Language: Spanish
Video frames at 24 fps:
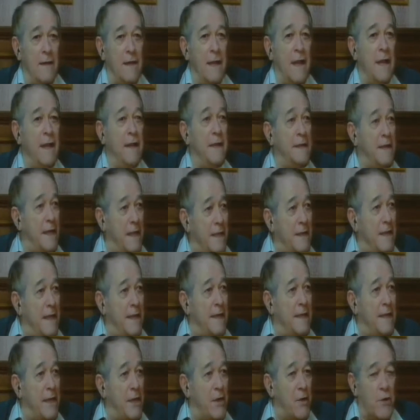del,
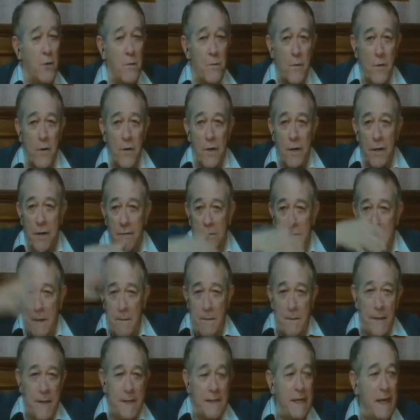intendente como una
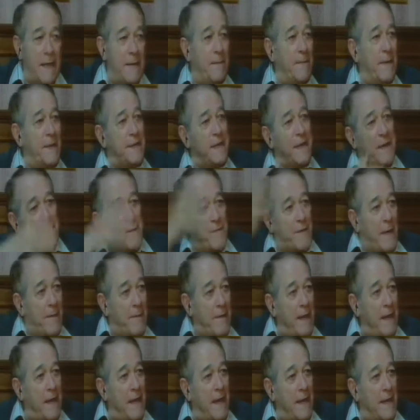especie de pater
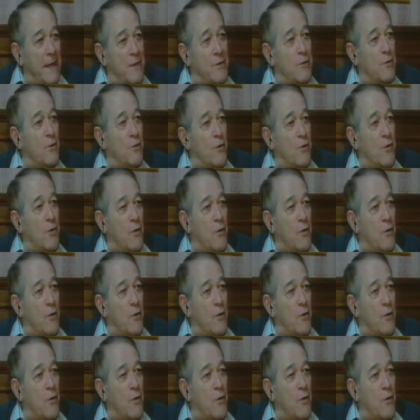familias de todo lo